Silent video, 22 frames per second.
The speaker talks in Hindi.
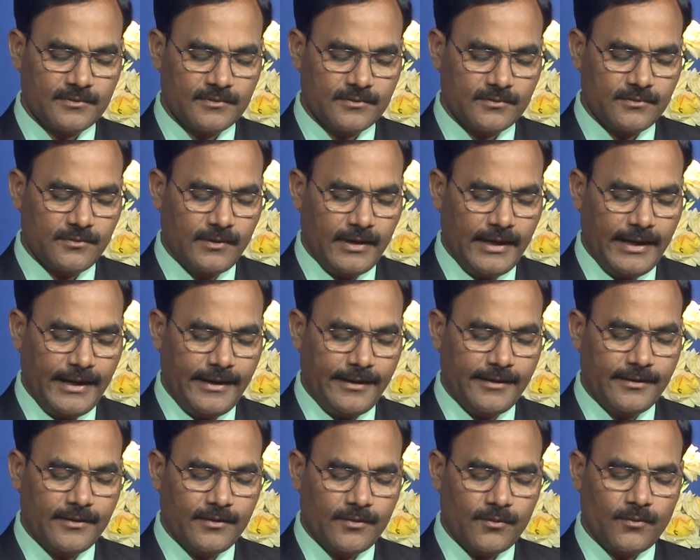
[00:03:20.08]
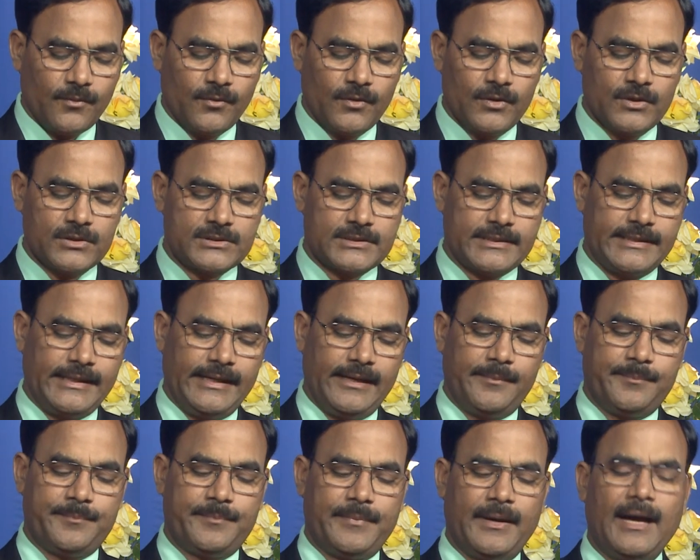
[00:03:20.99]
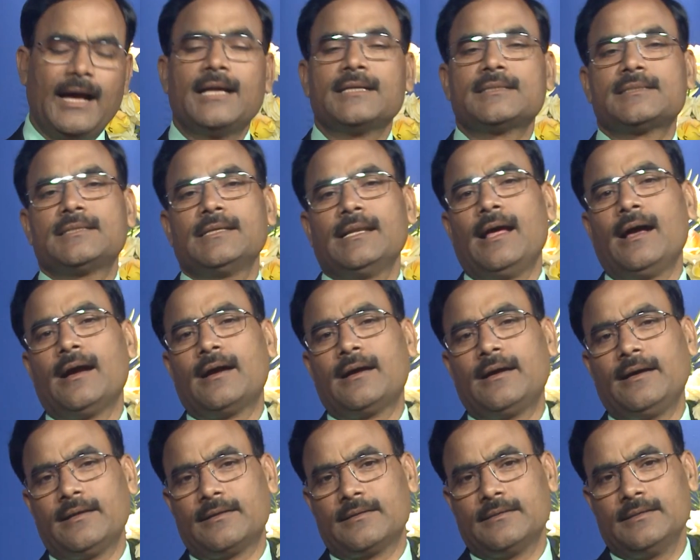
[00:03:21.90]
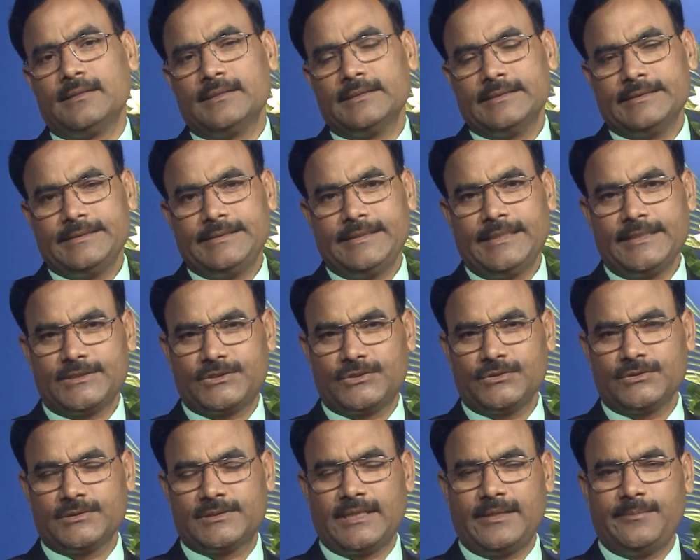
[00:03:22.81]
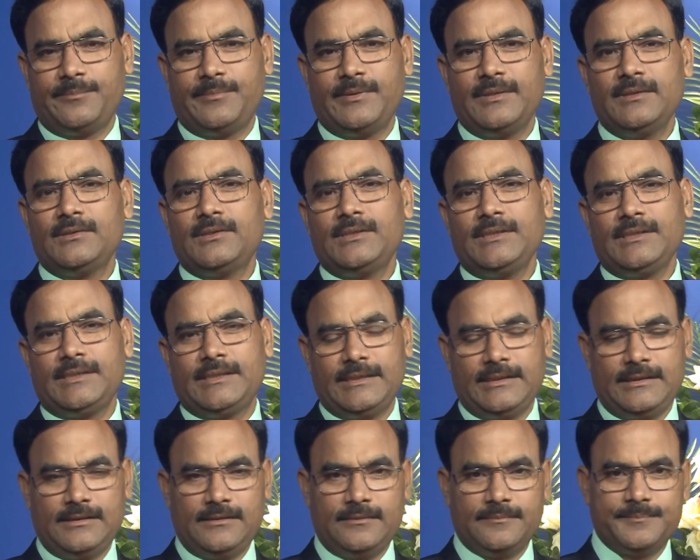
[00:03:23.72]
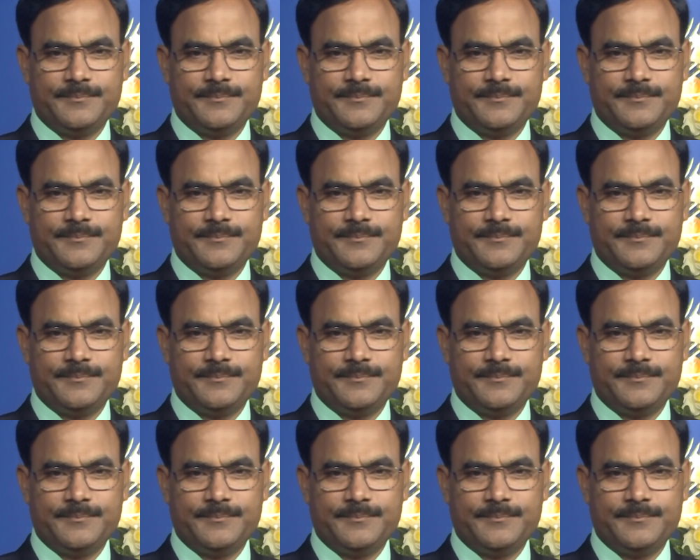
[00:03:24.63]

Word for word: जो है उसके पास लाकर यीशु से विनती की